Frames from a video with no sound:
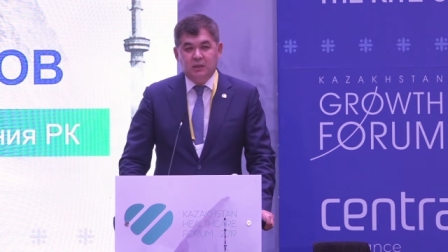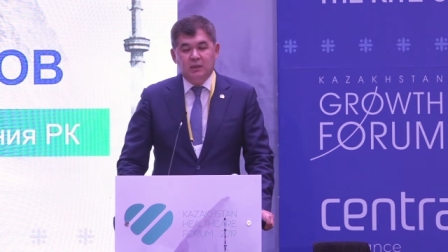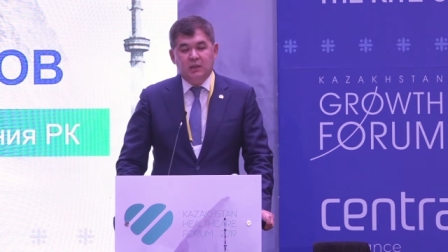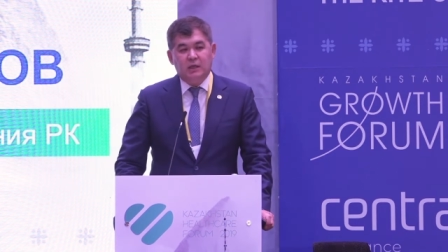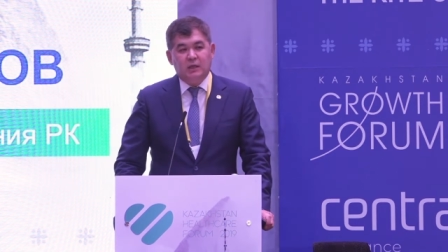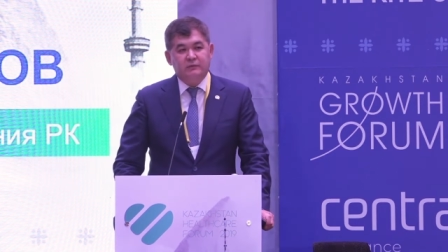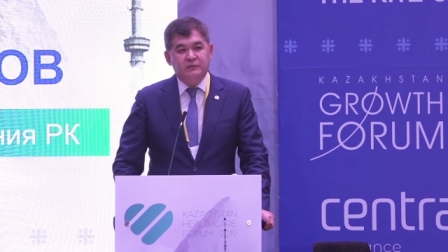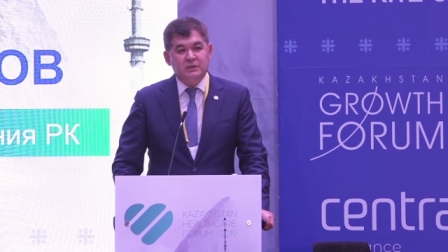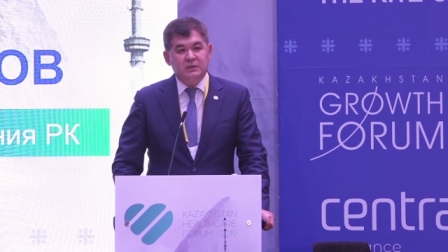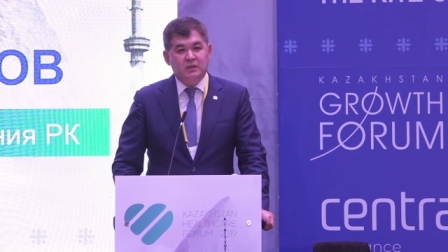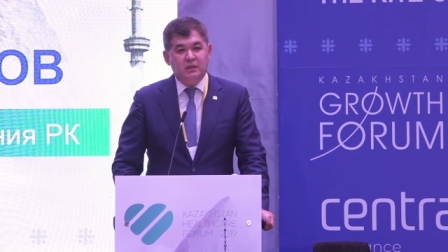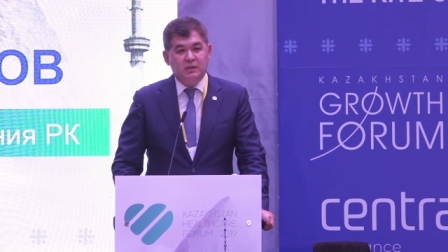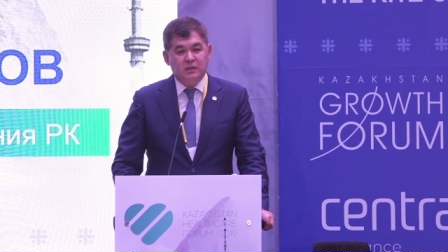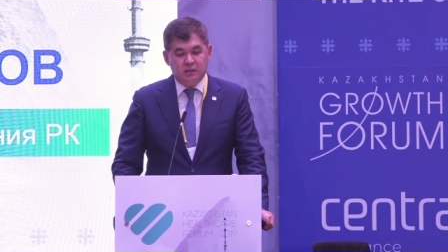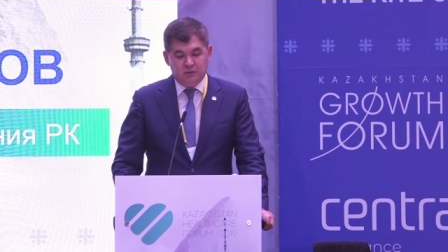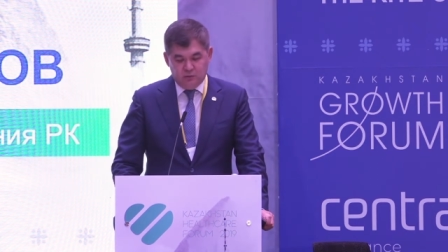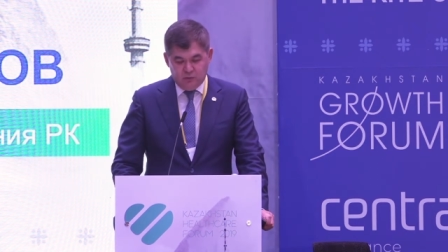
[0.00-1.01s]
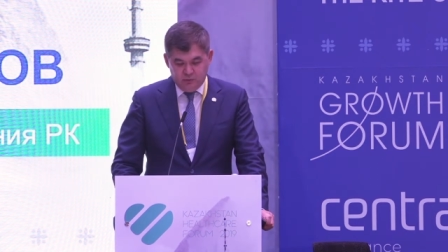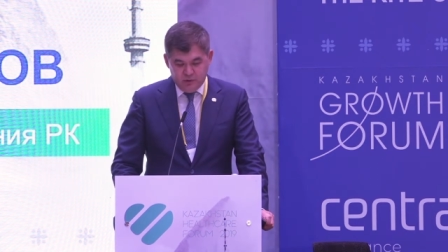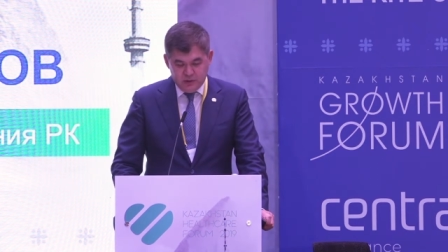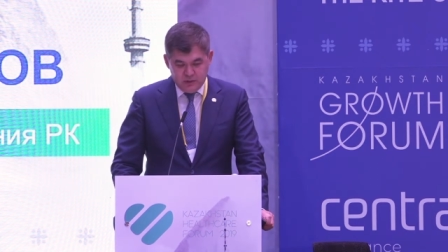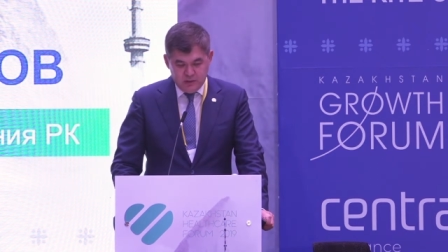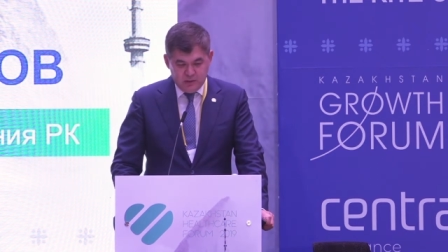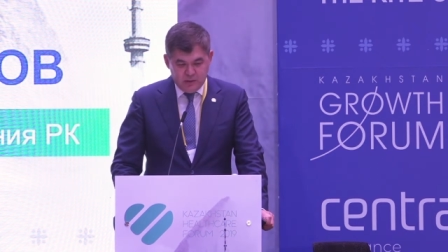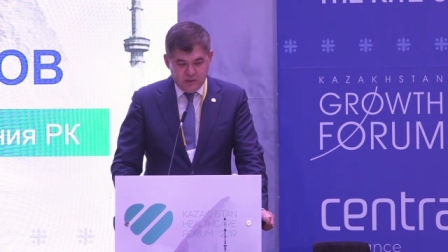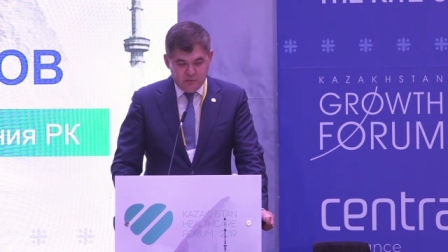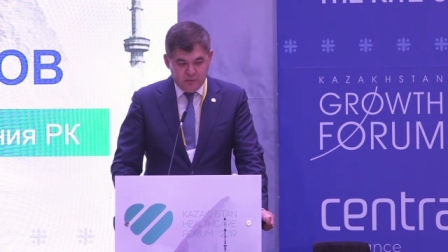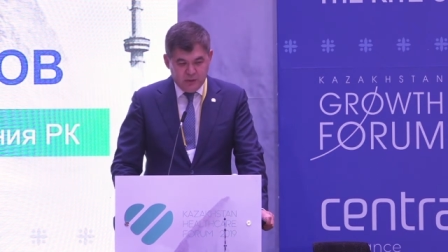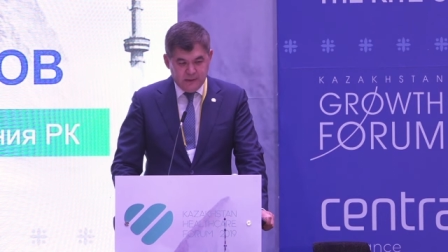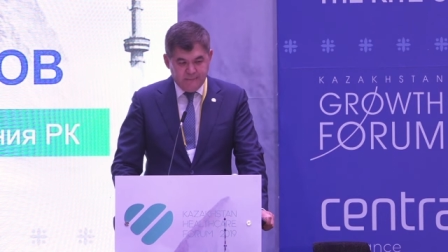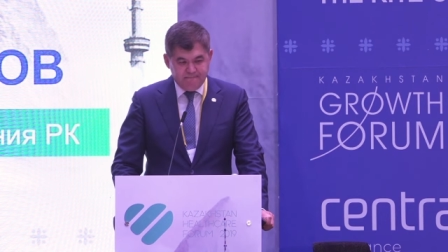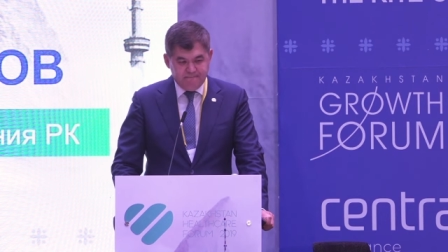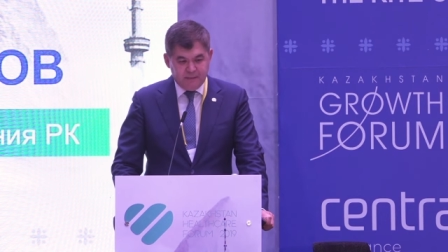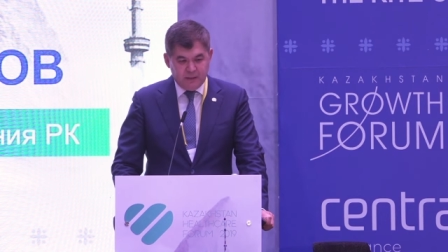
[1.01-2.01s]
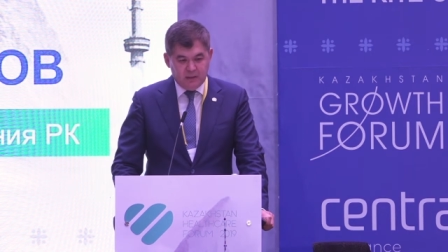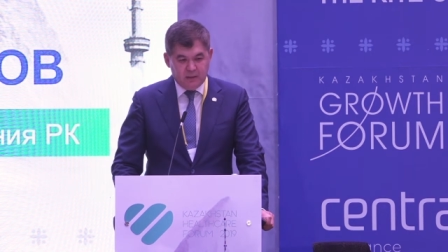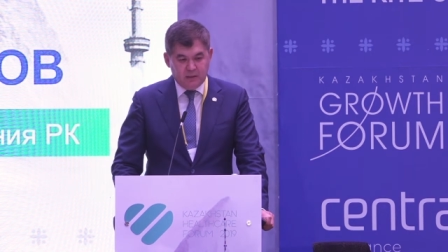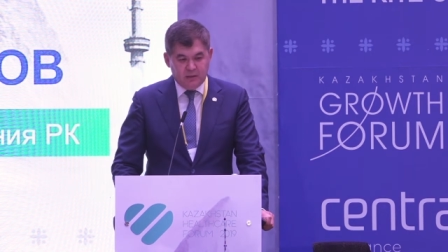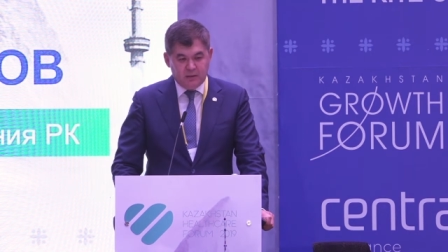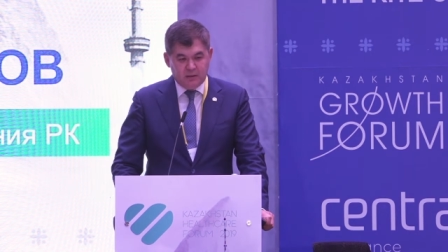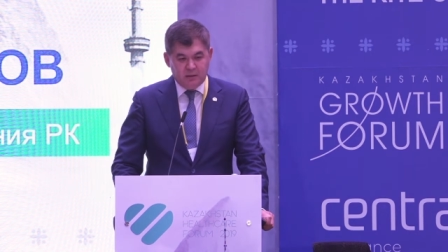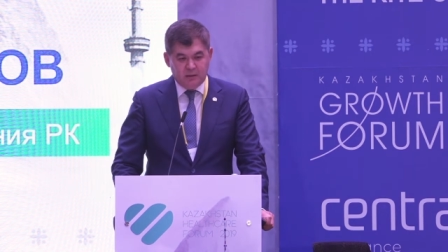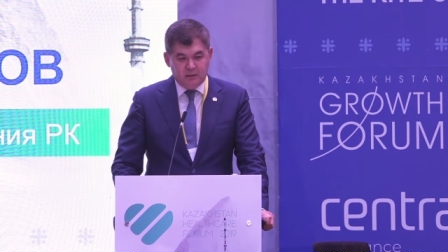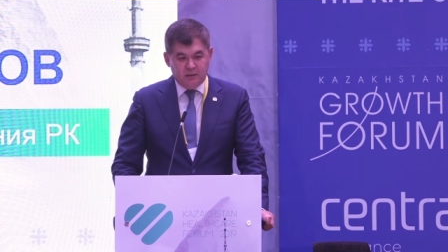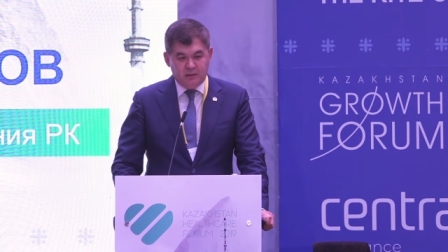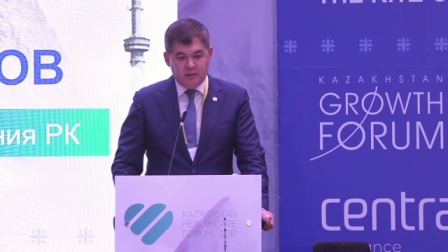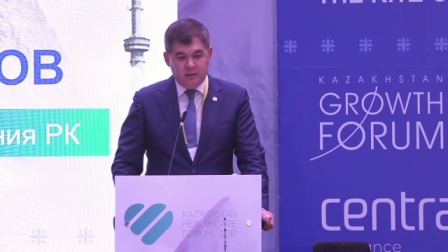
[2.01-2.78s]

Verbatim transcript: э, внедрение новой системы, э,